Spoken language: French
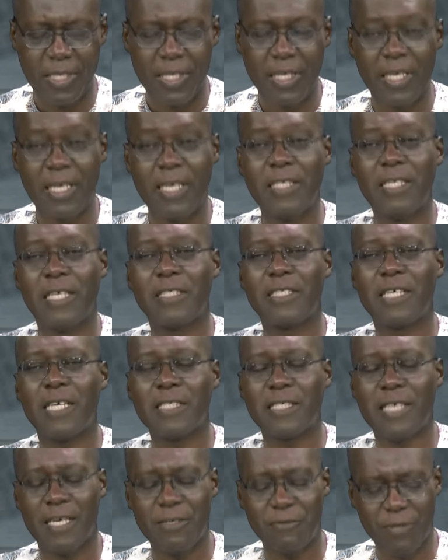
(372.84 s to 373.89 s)
Et dans cette
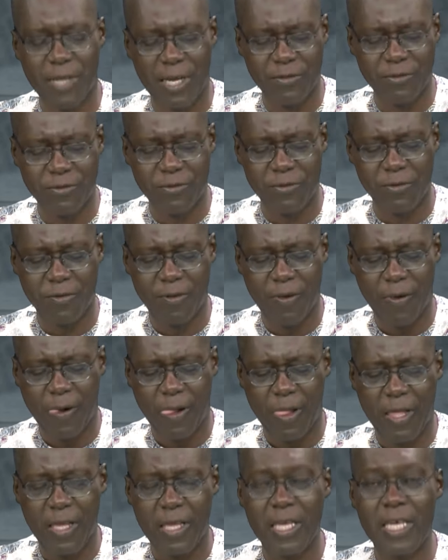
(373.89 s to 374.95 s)
salutation,
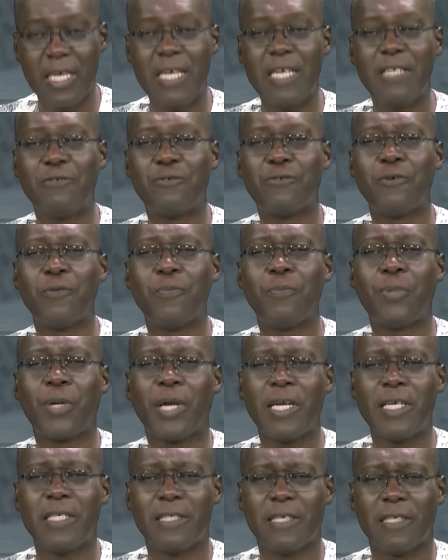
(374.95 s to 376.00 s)
il se
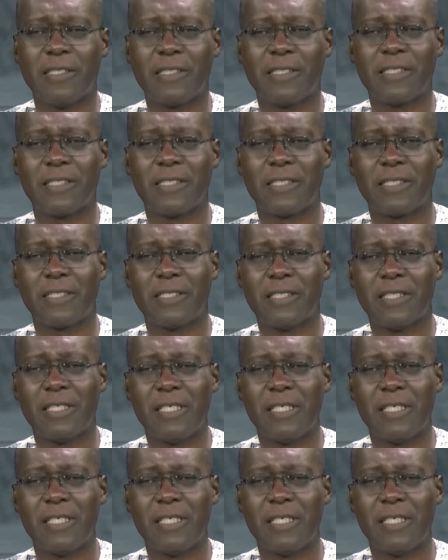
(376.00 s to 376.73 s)
présente,